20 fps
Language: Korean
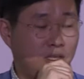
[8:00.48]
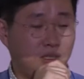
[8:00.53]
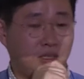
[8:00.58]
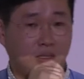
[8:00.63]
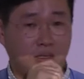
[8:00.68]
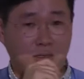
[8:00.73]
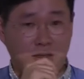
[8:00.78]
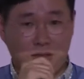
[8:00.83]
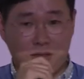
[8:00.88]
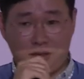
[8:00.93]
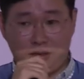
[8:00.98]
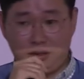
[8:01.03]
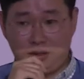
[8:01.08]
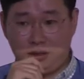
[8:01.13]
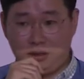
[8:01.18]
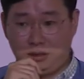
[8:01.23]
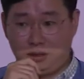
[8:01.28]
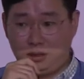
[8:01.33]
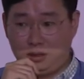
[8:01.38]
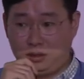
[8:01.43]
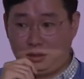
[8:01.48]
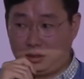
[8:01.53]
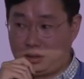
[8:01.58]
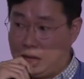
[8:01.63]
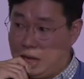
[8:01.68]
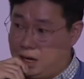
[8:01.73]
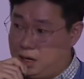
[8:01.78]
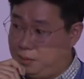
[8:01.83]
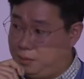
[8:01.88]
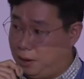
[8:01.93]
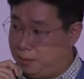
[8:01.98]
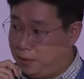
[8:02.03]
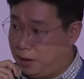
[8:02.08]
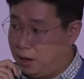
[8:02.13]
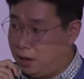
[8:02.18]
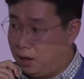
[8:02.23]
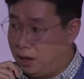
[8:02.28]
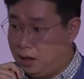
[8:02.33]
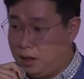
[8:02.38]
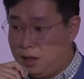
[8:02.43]
그
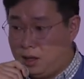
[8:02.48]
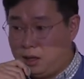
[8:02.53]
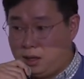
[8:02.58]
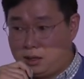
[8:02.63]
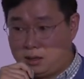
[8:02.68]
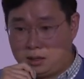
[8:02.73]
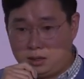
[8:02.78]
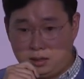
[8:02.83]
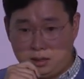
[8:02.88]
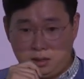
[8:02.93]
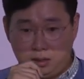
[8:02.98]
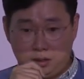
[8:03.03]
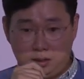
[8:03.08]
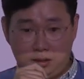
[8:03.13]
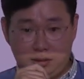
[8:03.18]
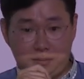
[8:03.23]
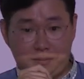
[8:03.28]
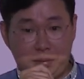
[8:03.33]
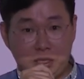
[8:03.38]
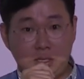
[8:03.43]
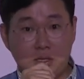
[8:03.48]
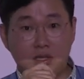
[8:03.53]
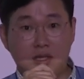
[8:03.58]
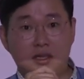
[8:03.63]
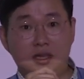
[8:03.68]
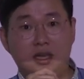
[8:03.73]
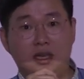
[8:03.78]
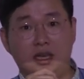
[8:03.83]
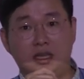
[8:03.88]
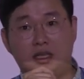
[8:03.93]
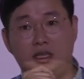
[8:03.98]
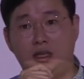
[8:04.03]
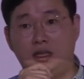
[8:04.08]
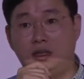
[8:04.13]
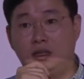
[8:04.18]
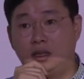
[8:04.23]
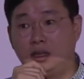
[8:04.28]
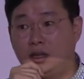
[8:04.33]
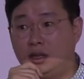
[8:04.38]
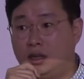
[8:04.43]
알리바바 그 피처스에
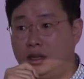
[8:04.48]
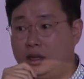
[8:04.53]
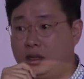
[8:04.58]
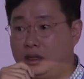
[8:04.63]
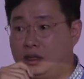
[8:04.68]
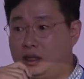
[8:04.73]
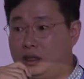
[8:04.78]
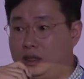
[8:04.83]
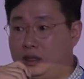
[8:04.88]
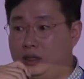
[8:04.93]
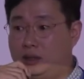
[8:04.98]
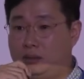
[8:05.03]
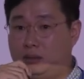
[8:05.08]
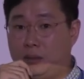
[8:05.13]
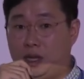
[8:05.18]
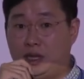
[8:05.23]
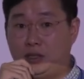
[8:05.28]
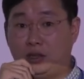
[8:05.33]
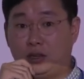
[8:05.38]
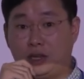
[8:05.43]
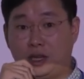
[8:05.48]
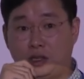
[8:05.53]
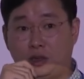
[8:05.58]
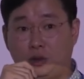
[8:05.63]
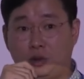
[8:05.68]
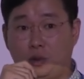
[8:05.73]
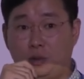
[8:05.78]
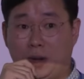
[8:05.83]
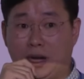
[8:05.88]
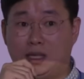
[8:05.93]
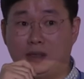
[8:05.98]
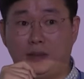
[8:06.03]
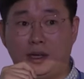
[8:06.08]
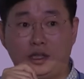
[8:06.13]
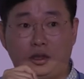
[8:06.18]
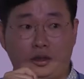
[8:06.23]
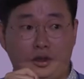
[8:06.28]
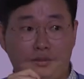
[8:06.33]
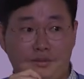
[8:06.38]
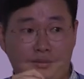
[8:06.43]
계신 그 매니저께서도
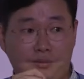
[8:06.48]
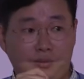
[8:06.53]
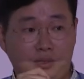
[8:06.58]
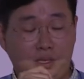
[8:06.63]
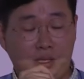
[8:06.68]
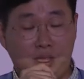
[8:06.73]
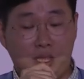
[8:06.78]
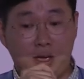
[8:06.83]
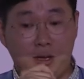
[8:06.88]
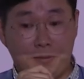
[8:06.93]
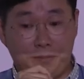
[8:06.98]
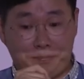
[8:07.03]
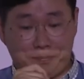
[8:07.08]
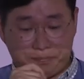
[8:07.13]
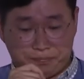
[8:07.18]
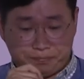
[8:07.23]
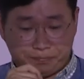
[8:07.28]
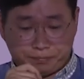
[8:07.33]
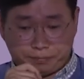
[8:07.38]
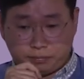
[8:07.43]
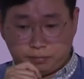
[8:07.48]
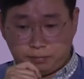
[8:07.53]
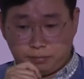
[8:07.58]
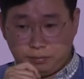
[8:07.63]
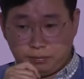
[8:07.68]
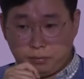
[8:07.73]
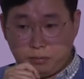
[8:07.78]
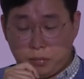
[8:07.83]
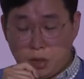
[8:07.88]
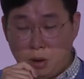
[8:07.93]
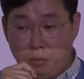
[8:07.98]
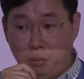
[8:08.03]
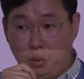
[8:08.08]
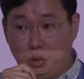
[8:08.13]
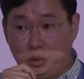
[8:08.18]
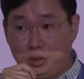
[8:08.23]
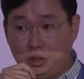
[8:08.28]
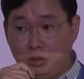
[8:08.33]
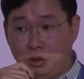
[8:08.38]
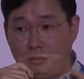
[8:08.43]
말씀하셨던 부분인데요.
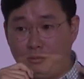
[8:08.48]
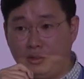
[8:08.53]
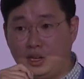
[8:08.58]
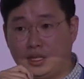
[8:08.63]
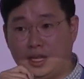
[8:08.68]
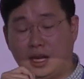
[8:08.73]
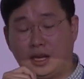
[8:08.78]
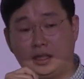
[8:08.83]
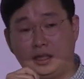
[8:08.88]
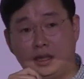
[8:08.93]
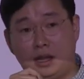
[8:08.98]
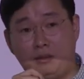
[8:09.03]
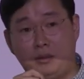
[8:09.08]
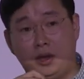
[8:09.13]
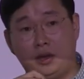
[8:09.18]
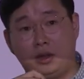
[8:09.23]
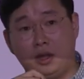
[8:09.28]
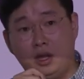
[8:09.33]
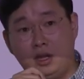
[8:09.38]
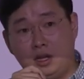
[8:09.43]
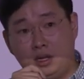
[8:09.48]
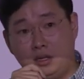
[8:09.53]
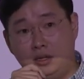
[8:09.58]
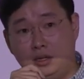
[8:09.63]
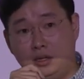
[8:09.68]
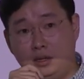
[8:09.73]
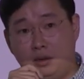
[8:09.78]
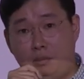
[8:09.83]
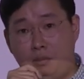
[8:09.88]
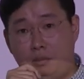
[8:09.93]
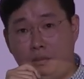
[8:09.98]
모든 업무가 다 끝나면 그